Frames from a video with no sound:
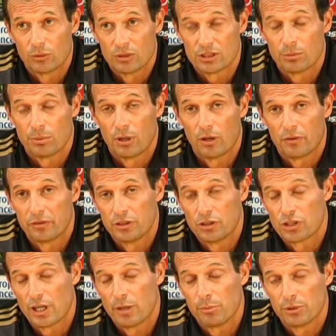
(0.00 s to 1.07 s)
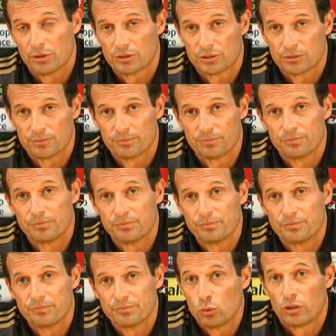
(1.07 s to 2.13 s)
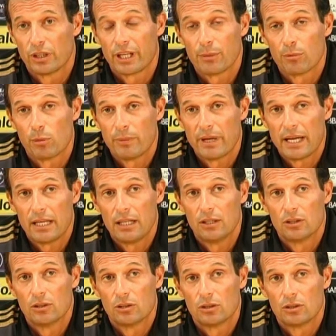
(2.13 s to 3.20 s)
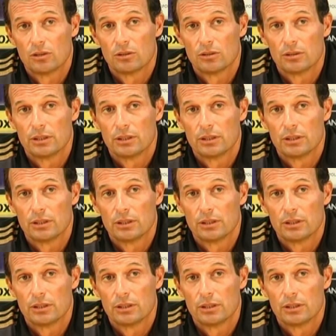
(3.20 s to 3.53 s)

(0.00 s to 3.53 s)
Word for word: questi playoff di Champions. Valuteremo meglio